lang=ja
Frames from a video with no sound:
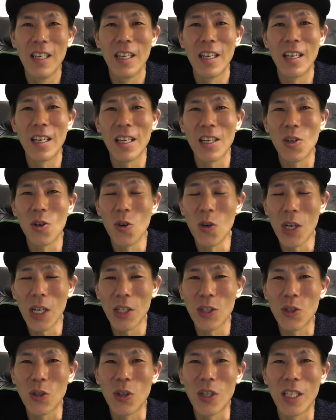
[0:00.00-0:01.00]
えー、今
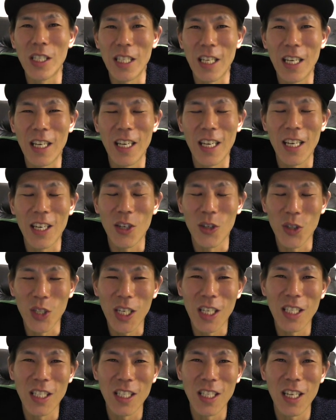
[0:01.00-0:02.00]
回の動画はね、えー、こん
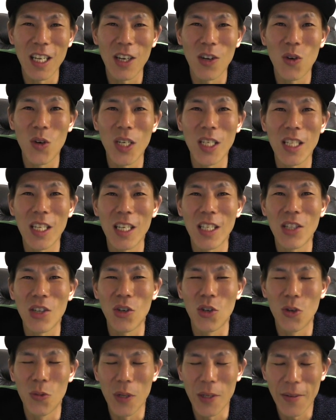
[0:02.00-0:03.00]
な感じで終わりたい
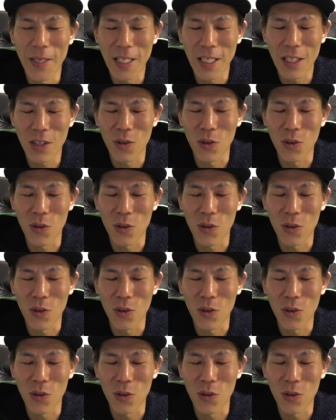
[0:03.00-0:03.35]
と思います。